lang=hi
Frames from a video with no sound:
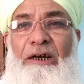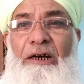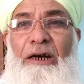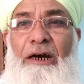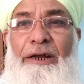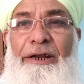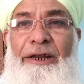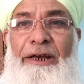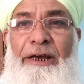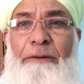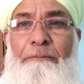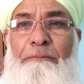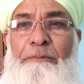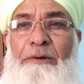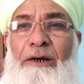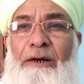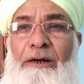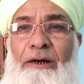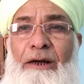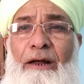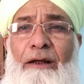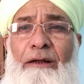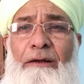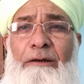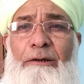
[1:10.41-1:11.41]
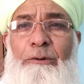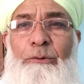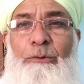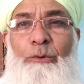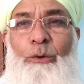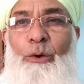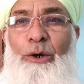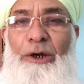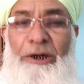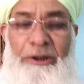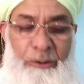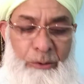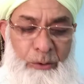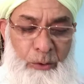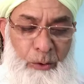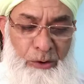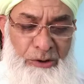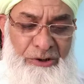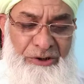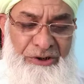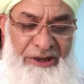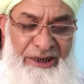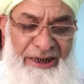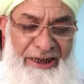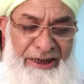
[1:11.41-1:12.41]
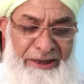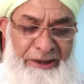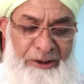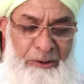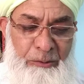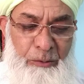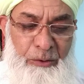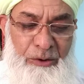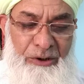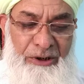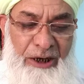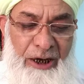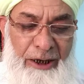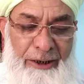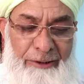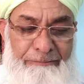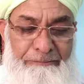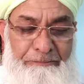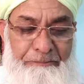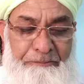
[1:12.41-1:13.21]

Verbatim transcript: गरीब का कोई दोस्त नहीं होता